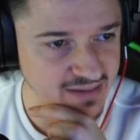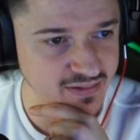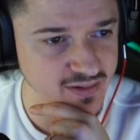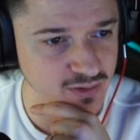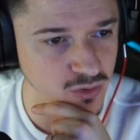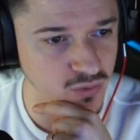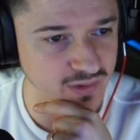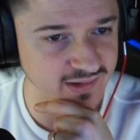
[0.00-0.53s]

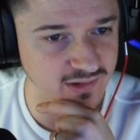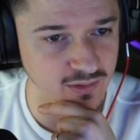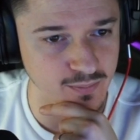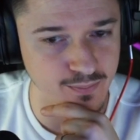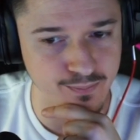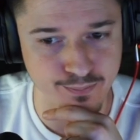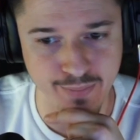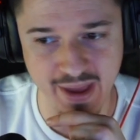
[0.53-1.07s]
avevano questo
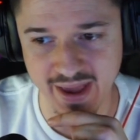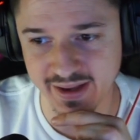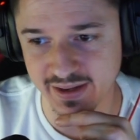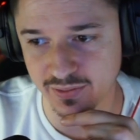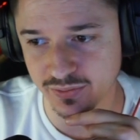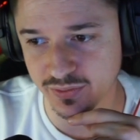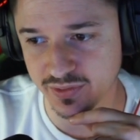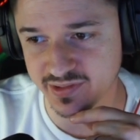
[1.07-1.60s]

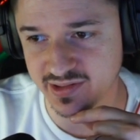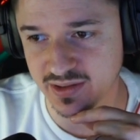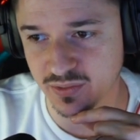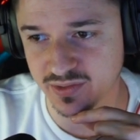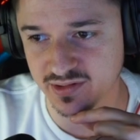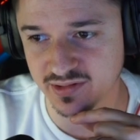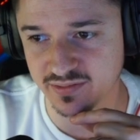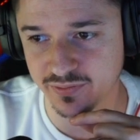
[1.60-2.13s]
background così,
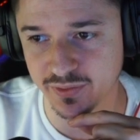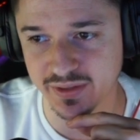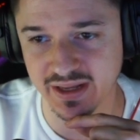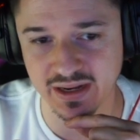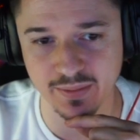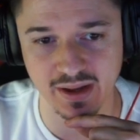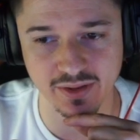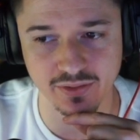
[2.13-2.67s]
questo sfondo
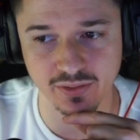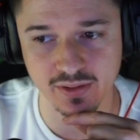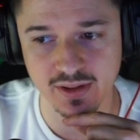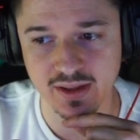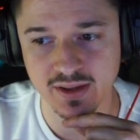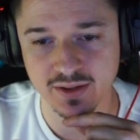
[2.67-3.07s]
animato?